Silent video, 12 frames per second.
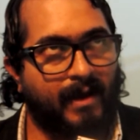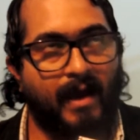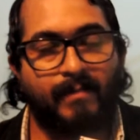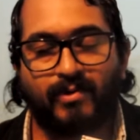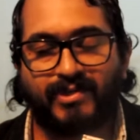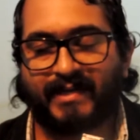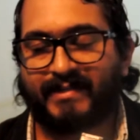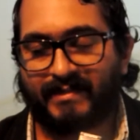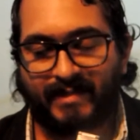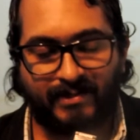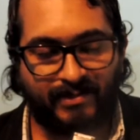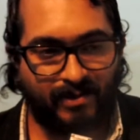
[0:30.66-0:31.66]
hay muchas
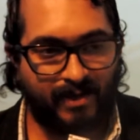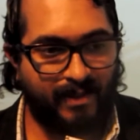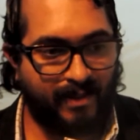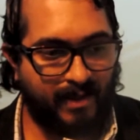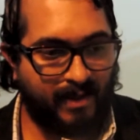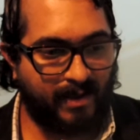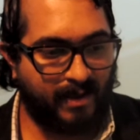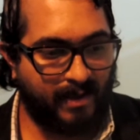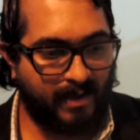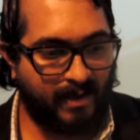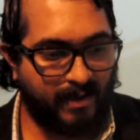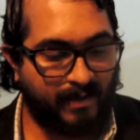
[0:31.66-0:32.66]
sensaciones
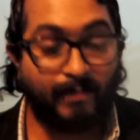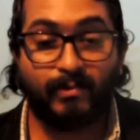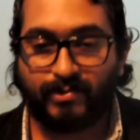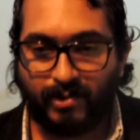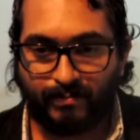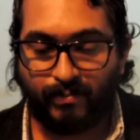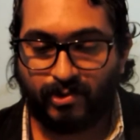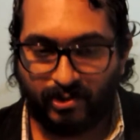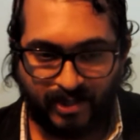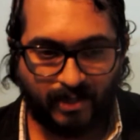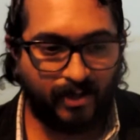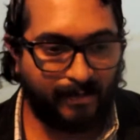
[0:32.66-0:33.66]
de,
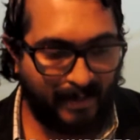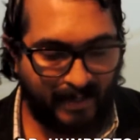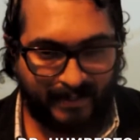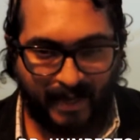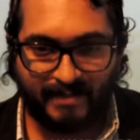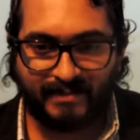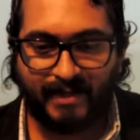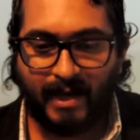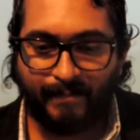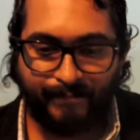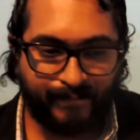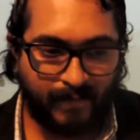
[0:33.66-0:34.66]
muchos, años de
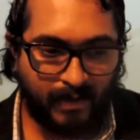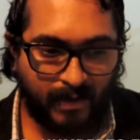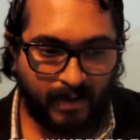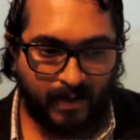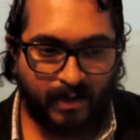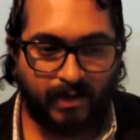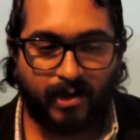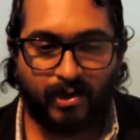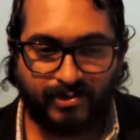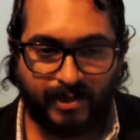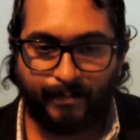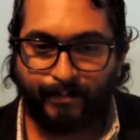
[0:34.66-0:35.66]
militancia que
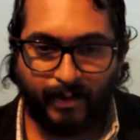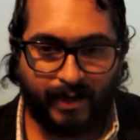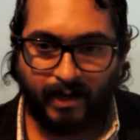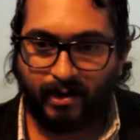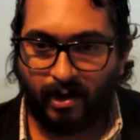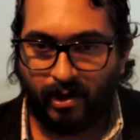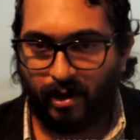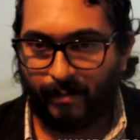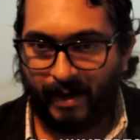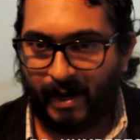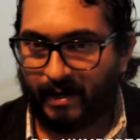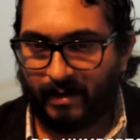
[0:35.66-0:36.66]
hoy se pueden
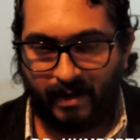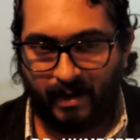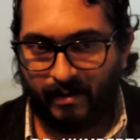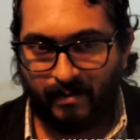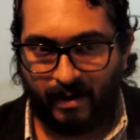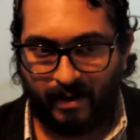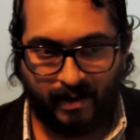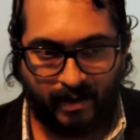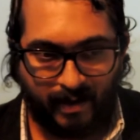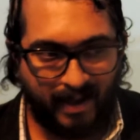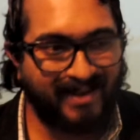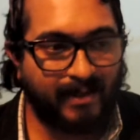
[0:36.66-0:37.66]
conglomerar
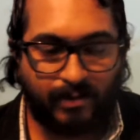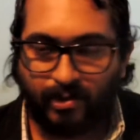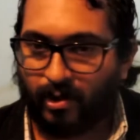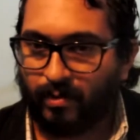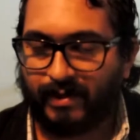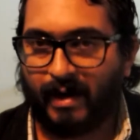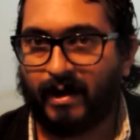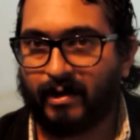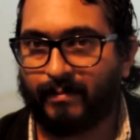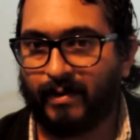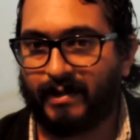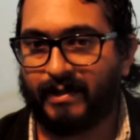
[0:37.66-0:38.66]
eh, en, todo un
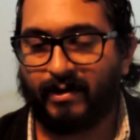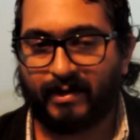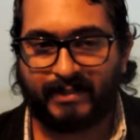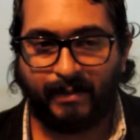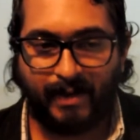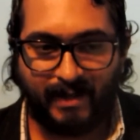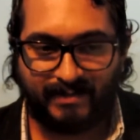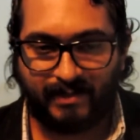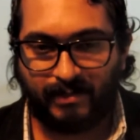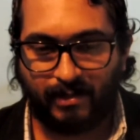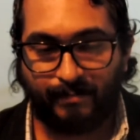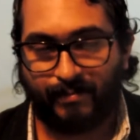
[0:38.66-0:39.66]
trabajo político que se viene
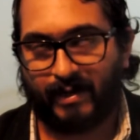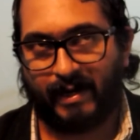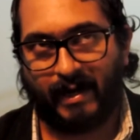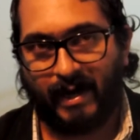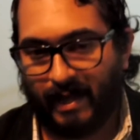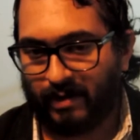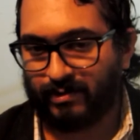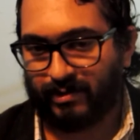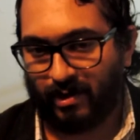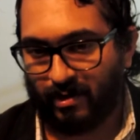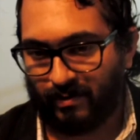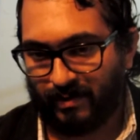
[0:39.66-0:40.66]
haciendo, porque en realidad
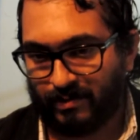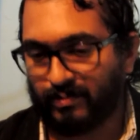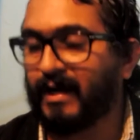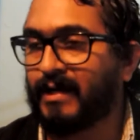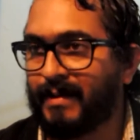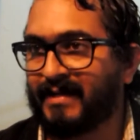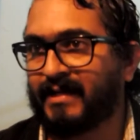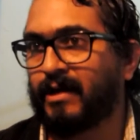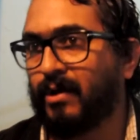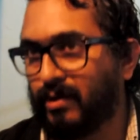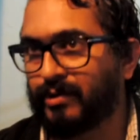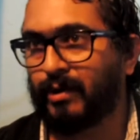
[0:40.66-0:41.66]
nuestro es un
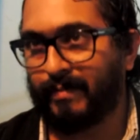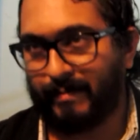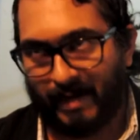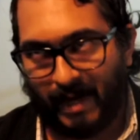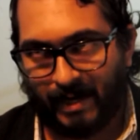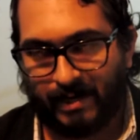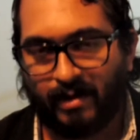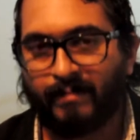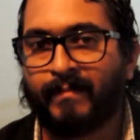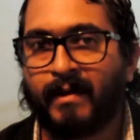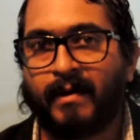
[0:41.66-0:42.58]
aniversario de nuestro primer año,